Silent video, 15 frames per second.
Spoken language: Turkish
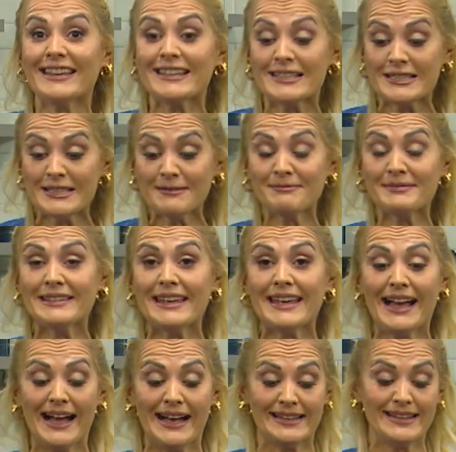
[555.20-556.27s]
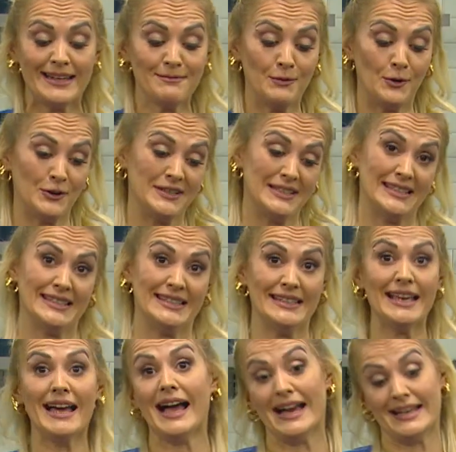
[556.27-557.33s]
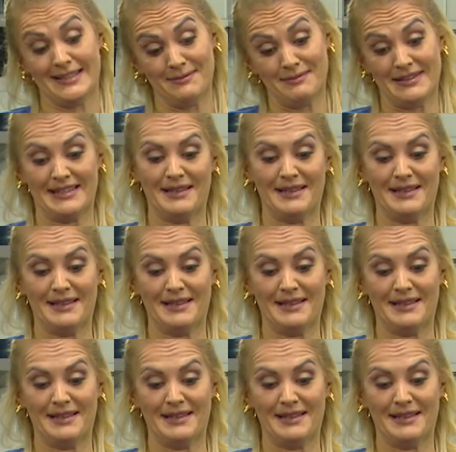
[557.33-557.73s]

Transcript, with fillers: Şimdi anne bohçasını açma